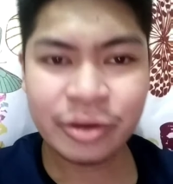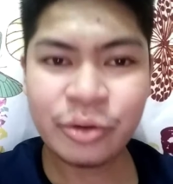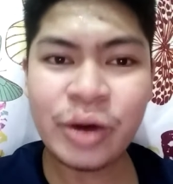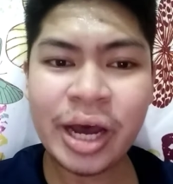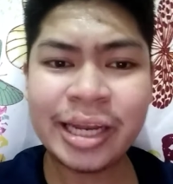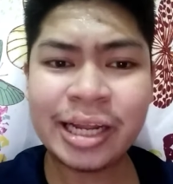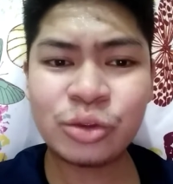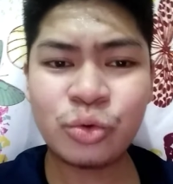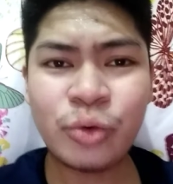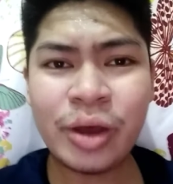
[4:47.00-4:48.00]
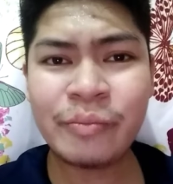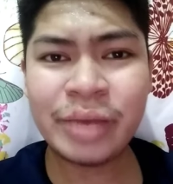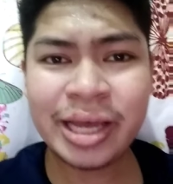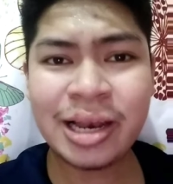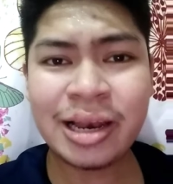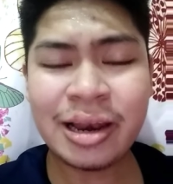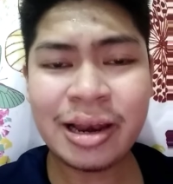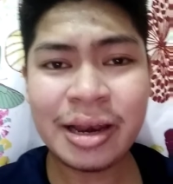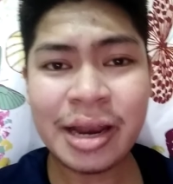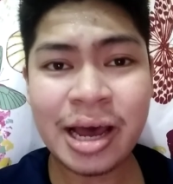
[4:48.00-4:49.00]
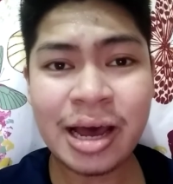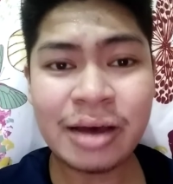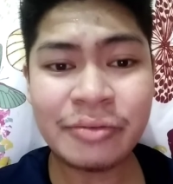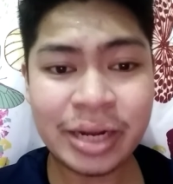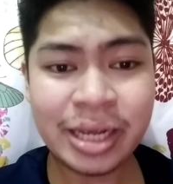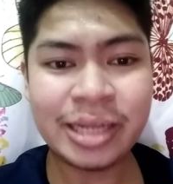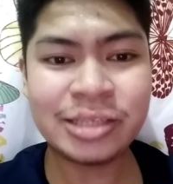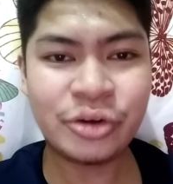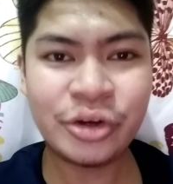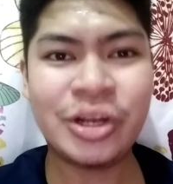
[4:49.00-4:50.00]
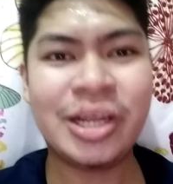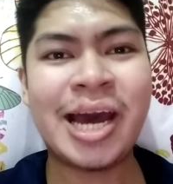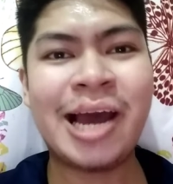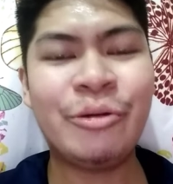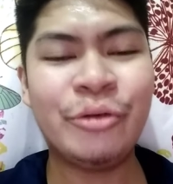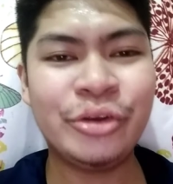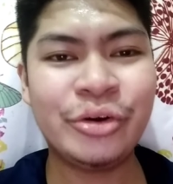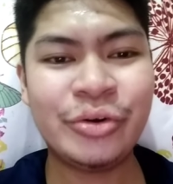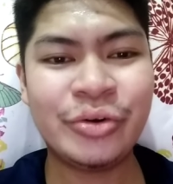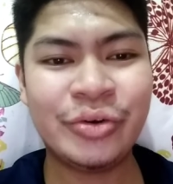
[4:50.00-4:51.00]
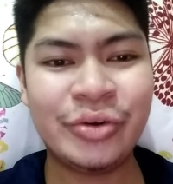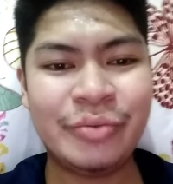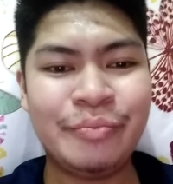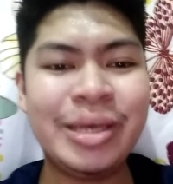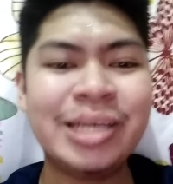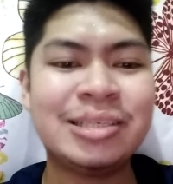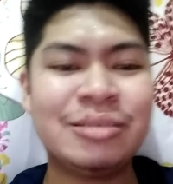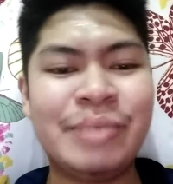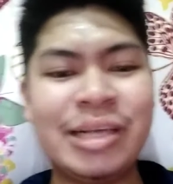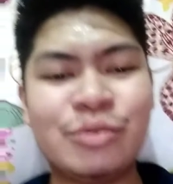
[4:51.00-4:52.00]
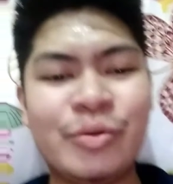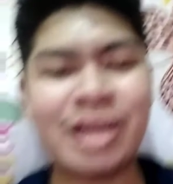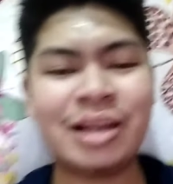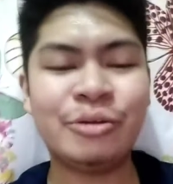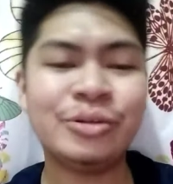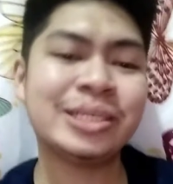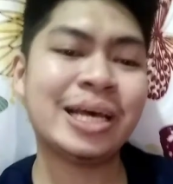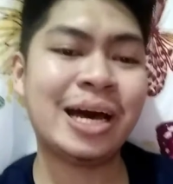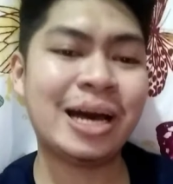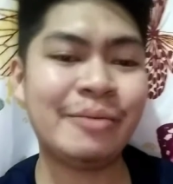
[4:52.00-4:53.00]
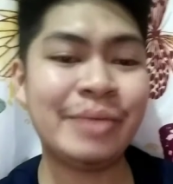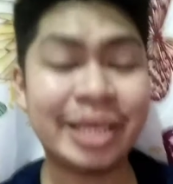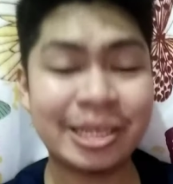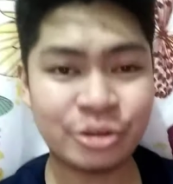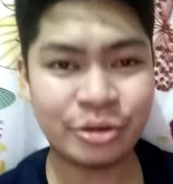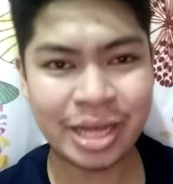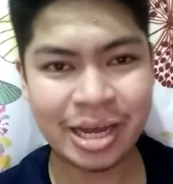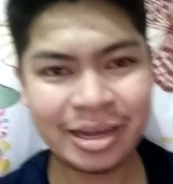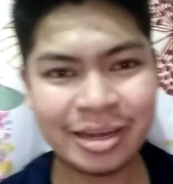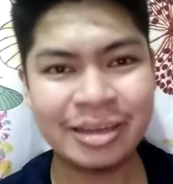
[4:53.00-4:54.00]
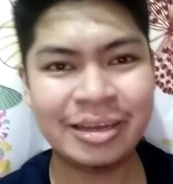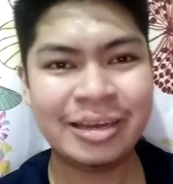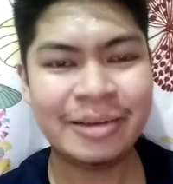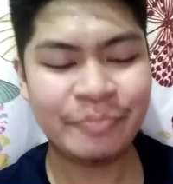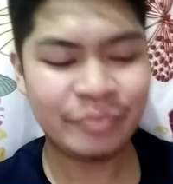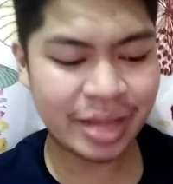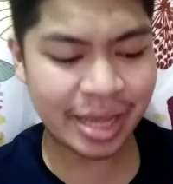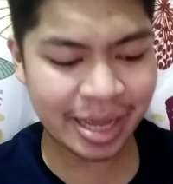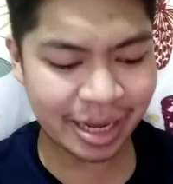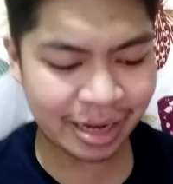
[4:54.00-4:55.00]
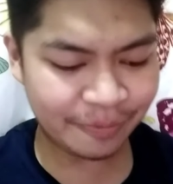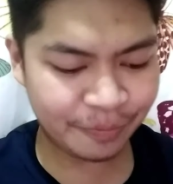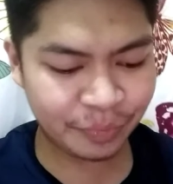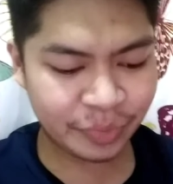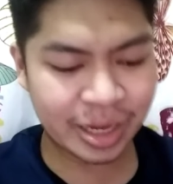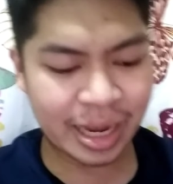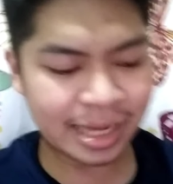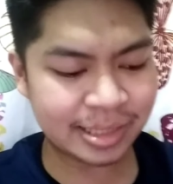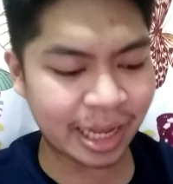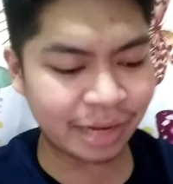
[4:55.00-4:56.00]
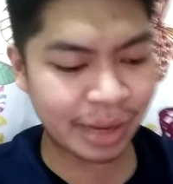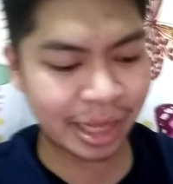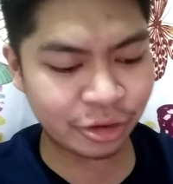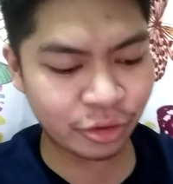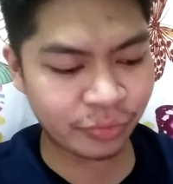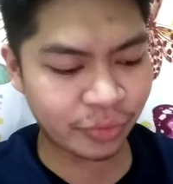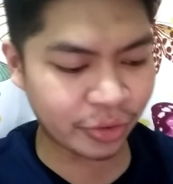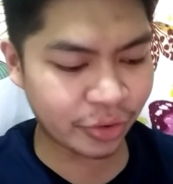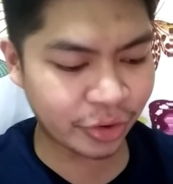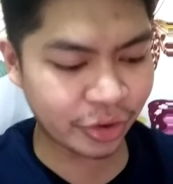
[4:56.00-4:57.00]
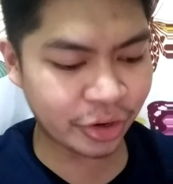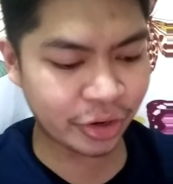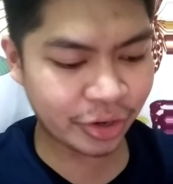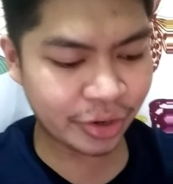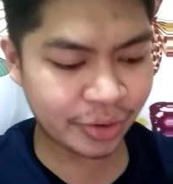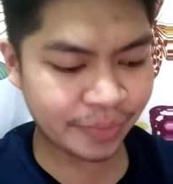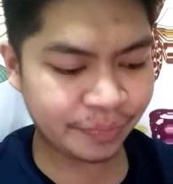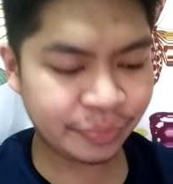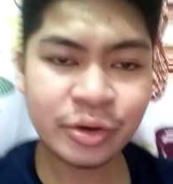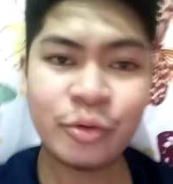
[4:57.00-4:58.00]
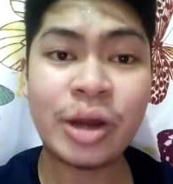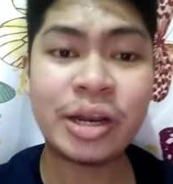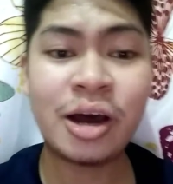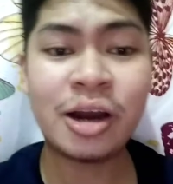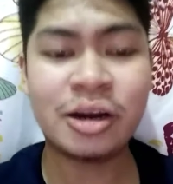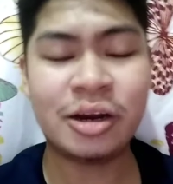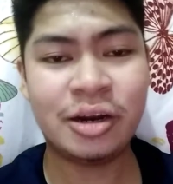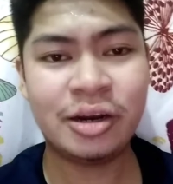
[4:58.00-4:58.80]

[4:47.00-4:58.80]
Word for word: kuha kayo ng 2 ml na fragrance oil. Ihalo nyo. Mix, mix well dun sa baking soda. And then, uh, standby nyo for 1 hour.